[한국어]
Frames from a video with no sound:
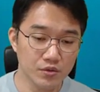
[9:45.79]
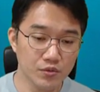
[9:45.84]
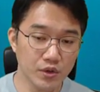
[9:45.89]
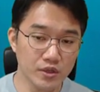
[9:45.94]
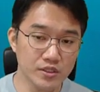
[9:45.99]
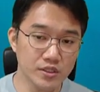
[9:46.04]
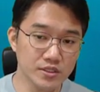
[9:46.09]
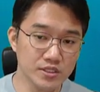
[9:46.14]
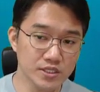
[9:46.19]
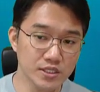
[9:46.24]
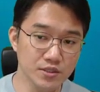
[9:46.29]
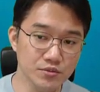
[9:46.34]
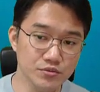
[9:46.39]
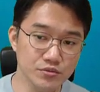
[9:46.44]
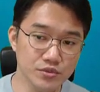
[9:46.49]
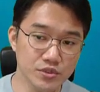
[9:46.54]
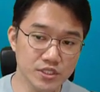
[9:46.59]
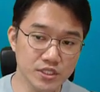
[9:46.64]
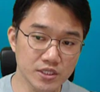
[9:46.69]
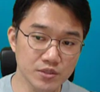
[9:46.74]
여냐면
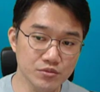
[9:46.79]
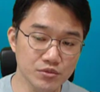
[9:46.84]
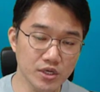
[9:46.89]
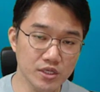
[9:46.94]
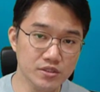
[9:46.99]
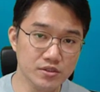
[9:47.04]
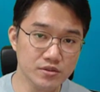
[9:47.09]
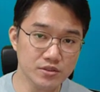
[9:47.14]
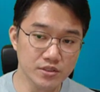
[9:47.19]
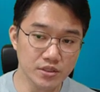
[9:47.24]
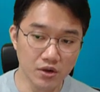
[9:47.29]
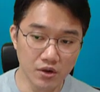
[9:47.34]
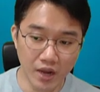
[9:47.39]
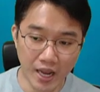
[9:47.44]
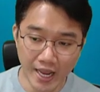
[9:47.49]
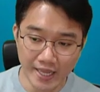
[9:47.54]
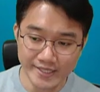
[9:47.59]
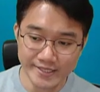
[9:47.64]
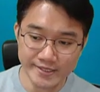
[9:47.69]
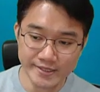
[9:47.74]
실무에서는요
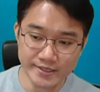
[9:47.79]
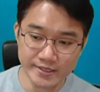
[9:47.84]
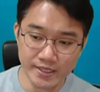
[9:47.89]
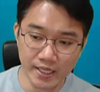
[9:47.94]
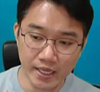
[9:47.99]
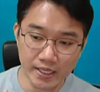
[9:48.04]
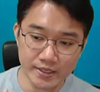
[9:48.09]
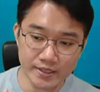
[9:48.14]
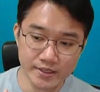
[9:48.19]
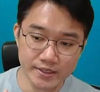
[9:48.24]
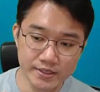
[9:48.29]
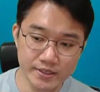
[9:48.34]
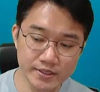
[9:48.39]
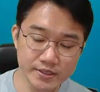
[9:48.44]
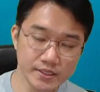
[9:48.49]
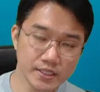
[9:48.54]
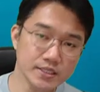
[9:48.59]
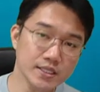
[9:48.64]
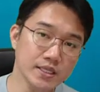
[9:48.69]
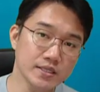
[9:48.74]
한
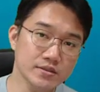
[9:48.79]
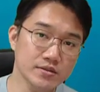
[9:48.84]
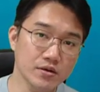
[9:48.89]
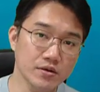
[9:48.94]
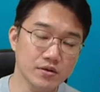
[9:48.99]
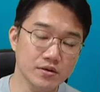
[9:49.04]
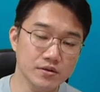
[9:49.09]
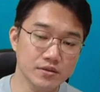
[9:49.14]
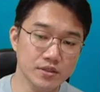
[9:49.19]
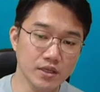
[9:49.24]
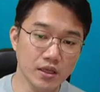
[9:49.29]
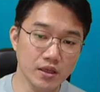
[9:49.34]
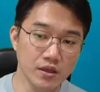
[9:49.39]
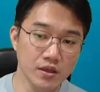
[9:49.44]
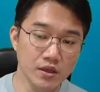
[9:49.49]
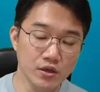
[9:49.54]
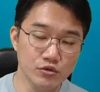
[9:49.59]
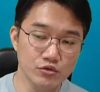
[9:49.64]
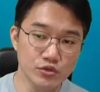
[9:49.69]
사이트에 대해서 이게 예,